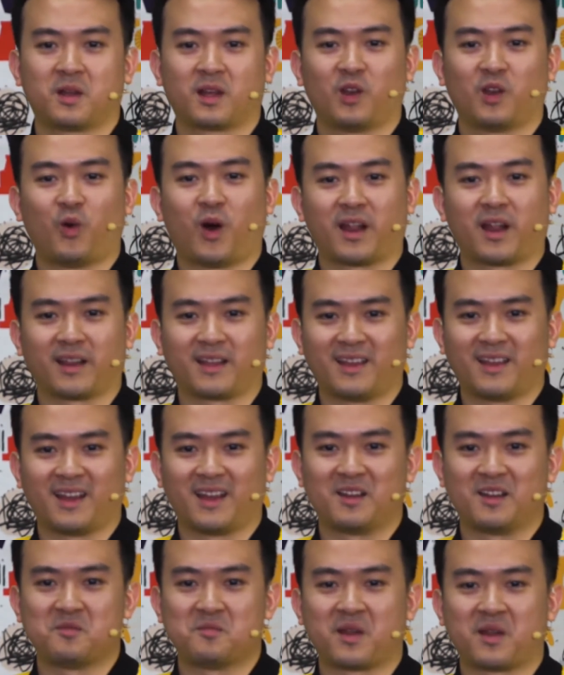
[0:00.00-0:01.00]

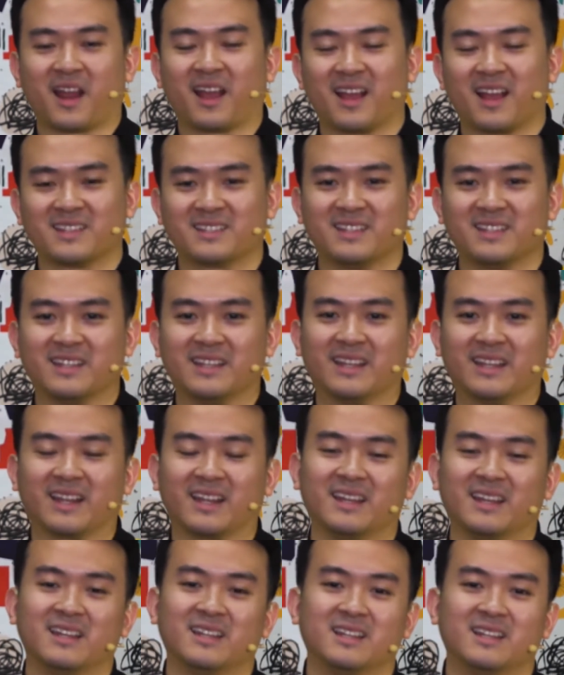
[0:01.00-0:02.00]
keluarga mereka
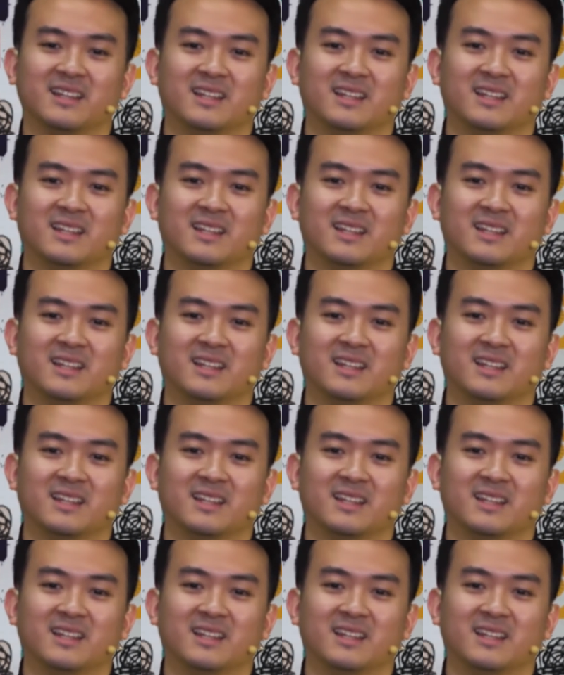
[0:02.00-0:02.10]
sendiri.